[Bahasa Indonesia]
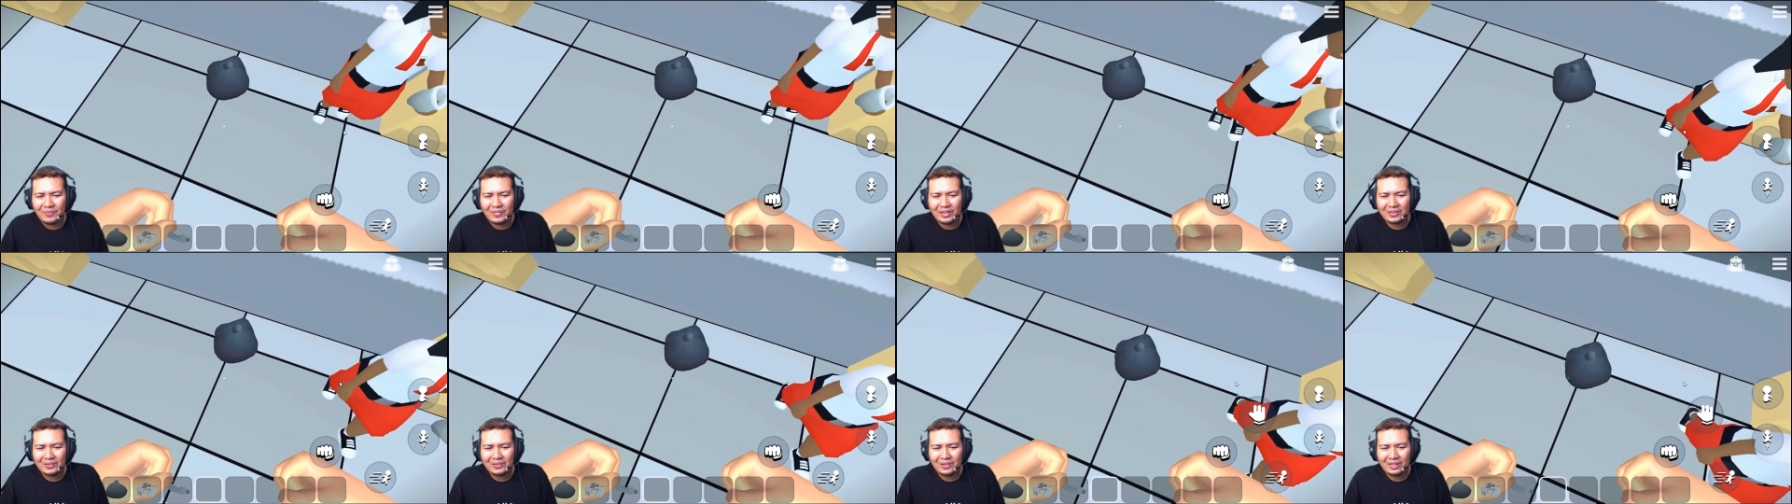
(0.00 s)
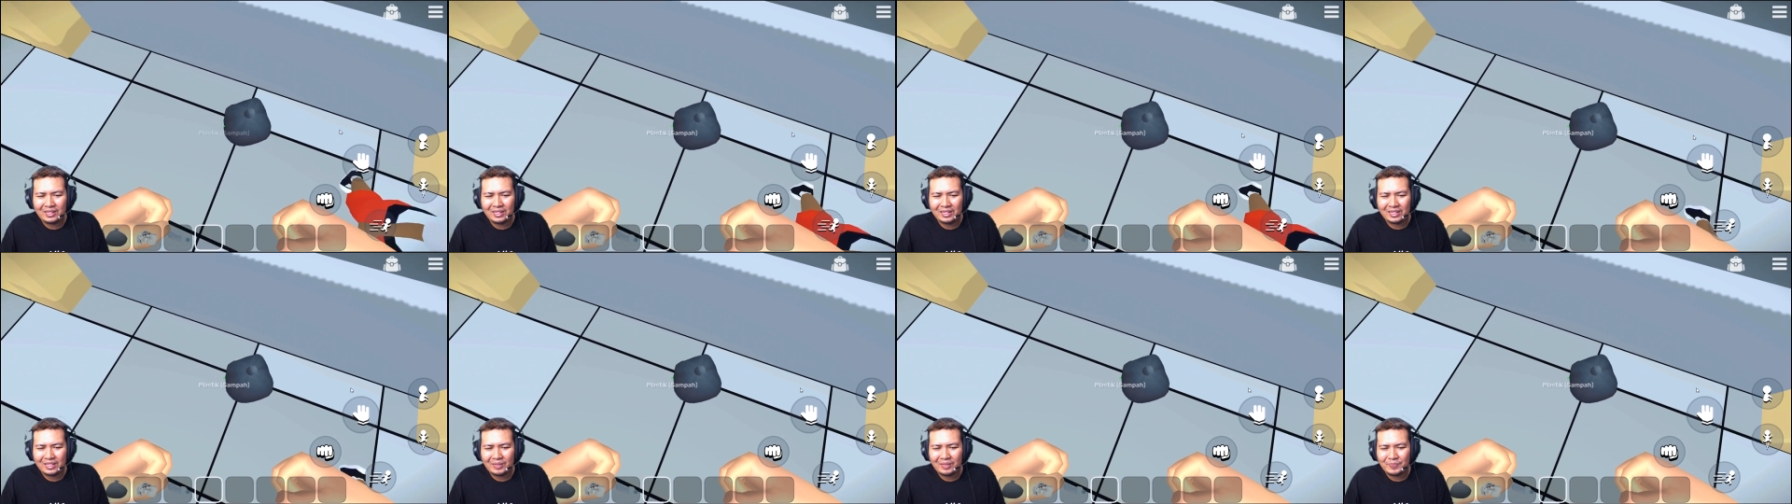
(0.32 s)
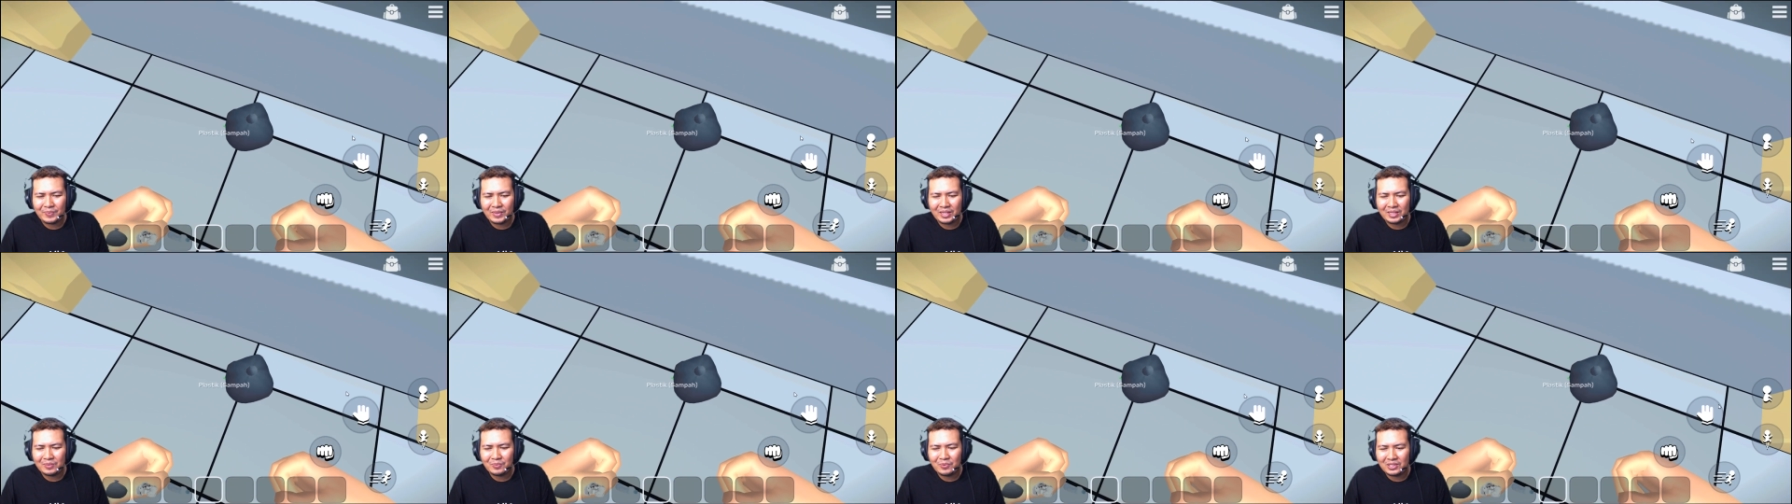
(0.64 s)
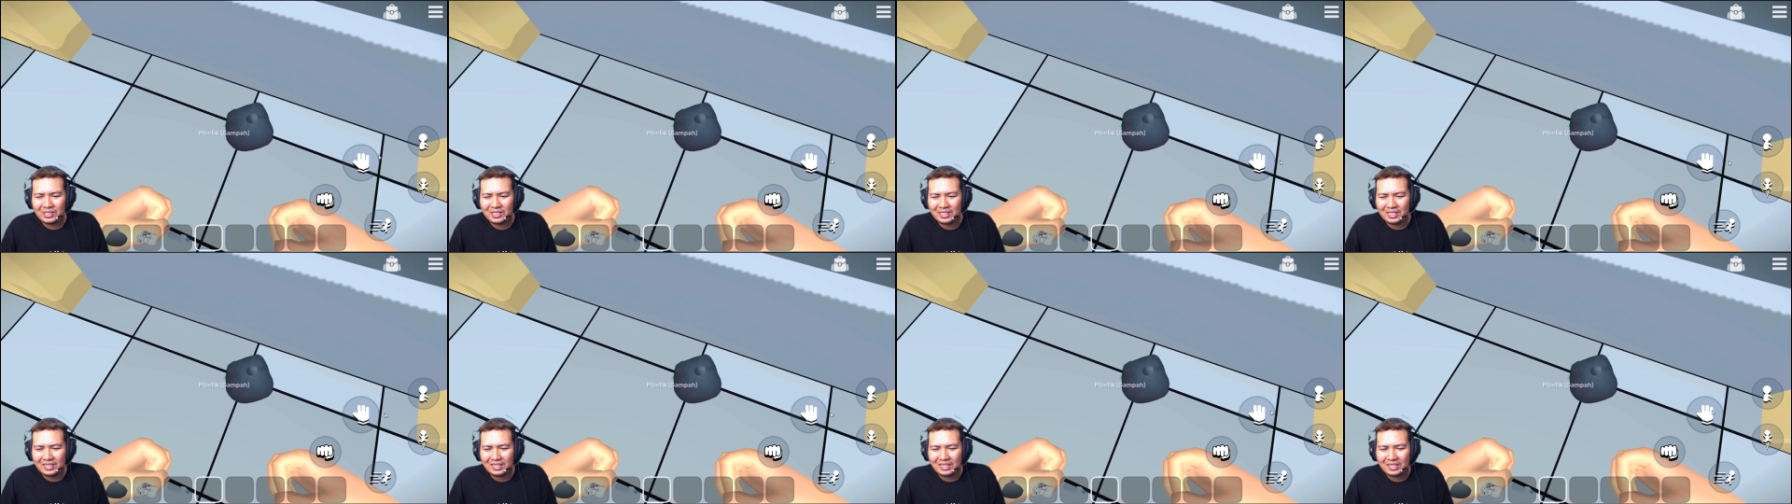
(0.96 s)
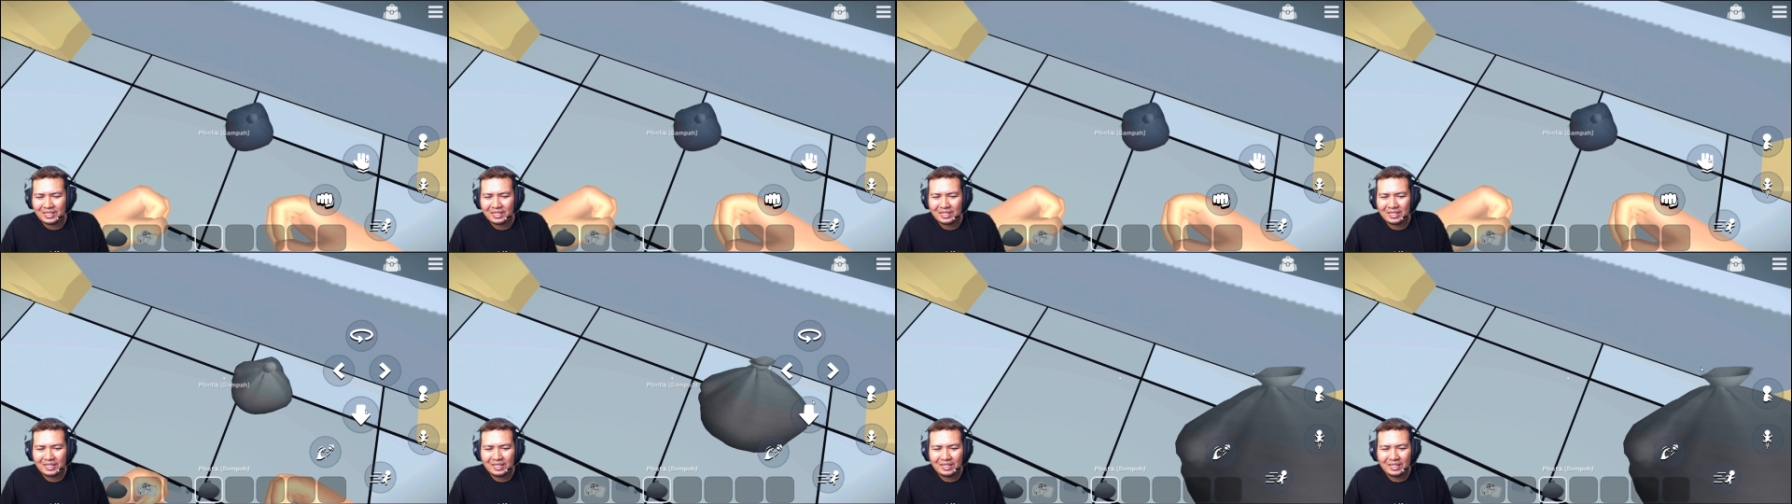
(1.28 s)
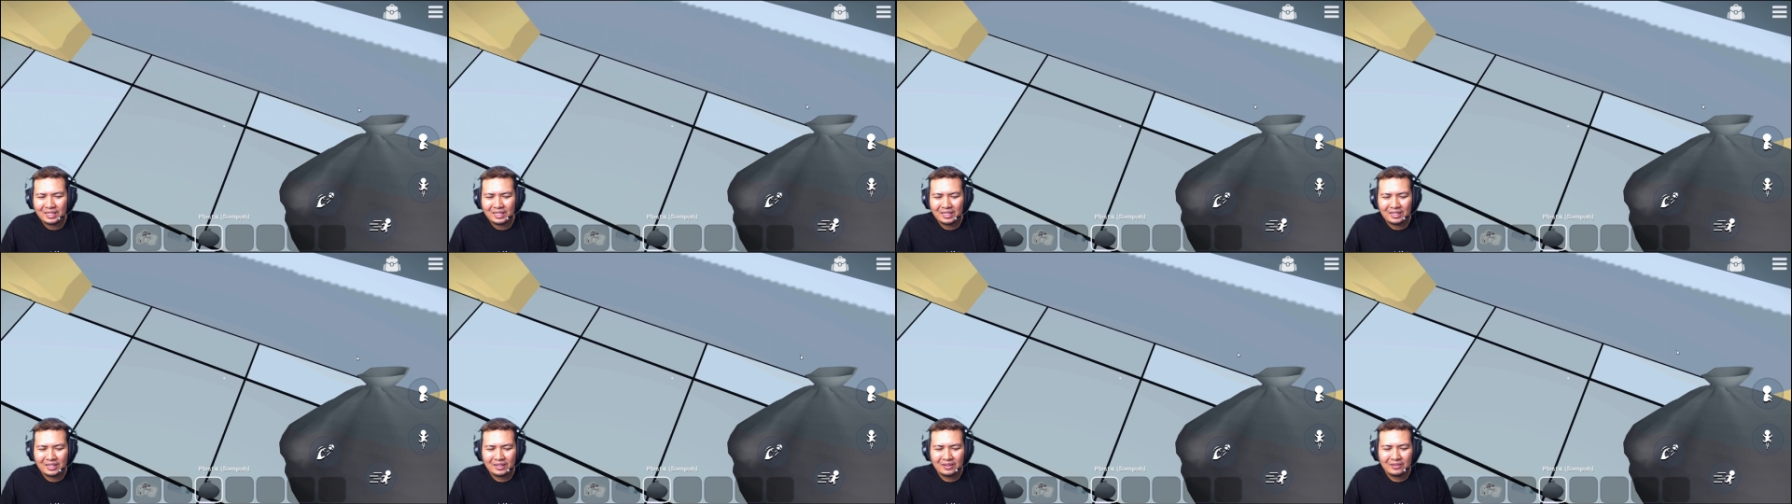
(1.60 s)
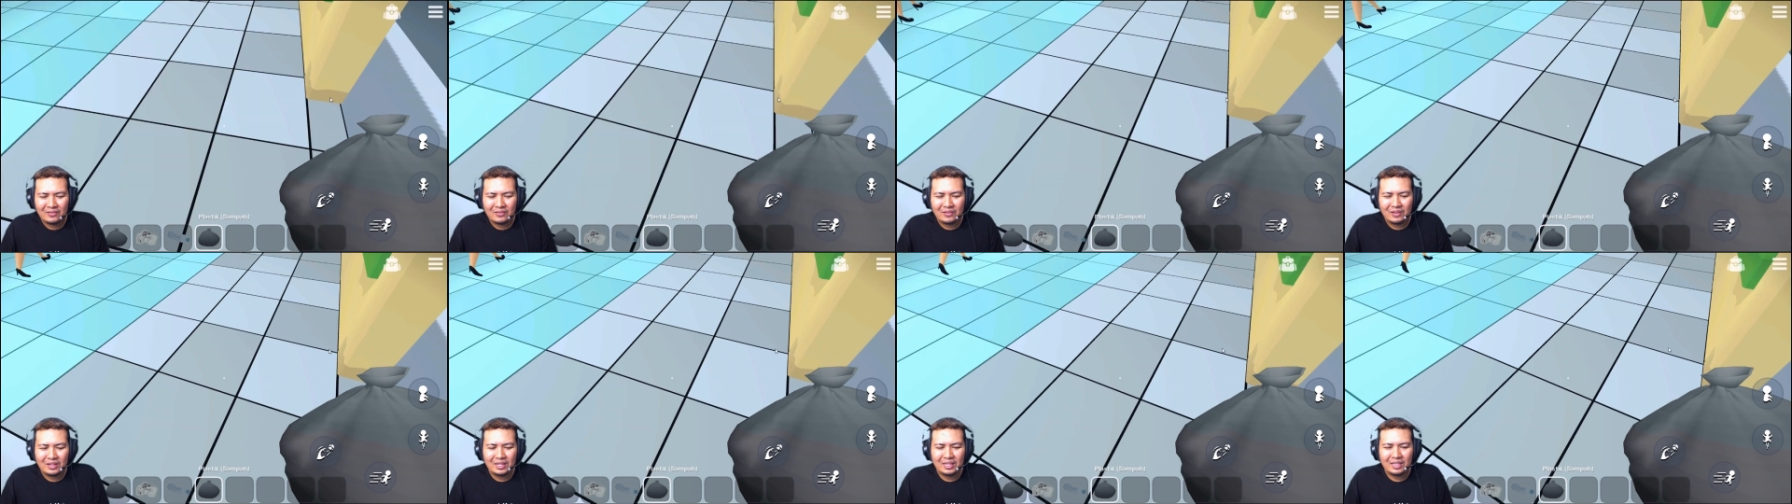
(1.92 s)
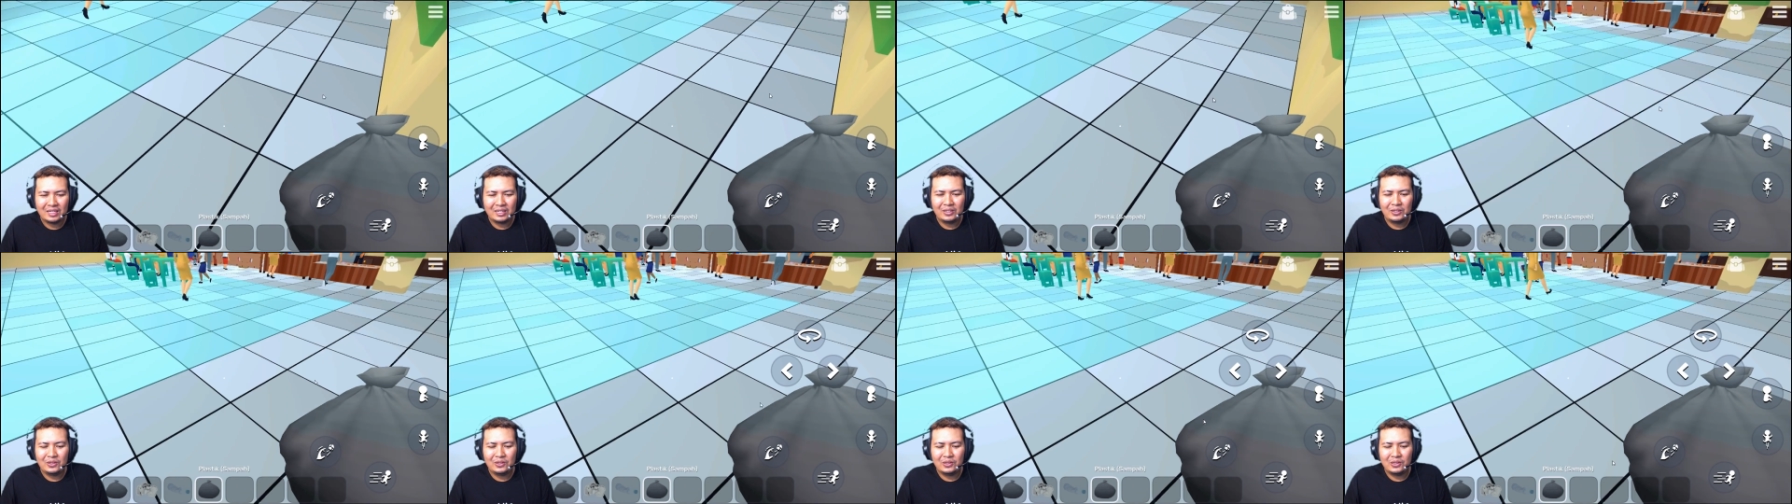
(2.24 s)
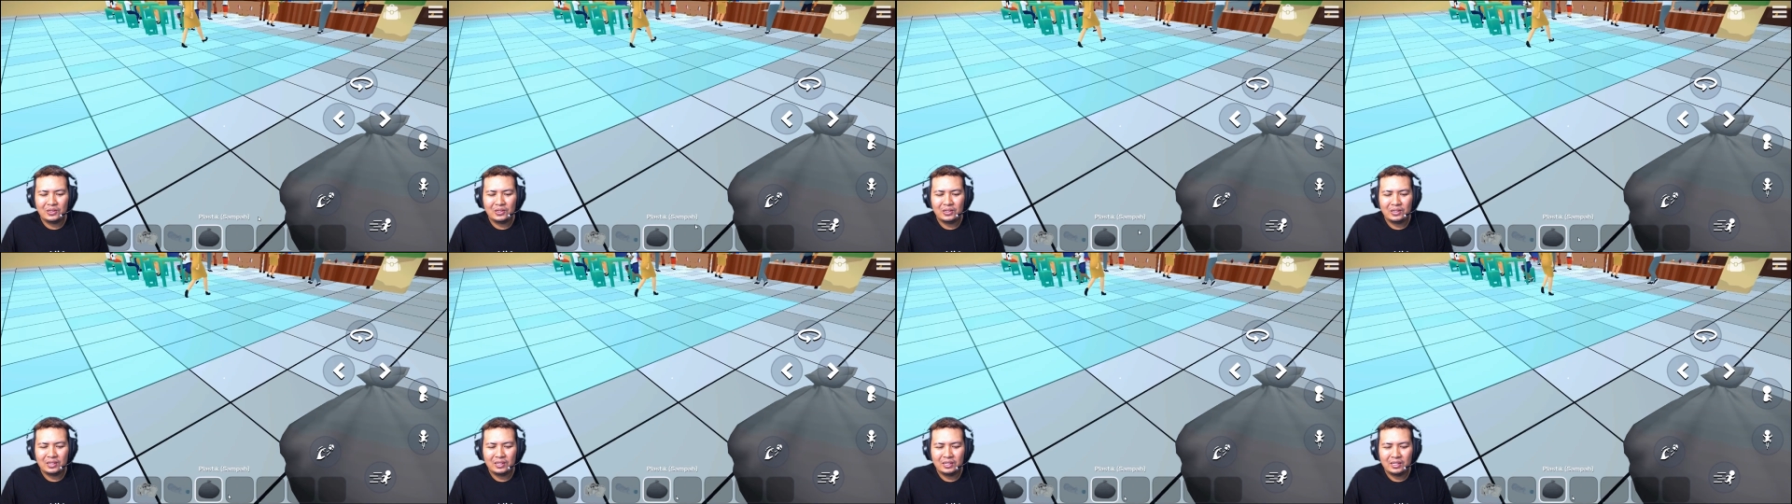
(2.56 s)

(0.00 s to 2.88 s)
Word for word: apa itu hanya kipas bocil waduh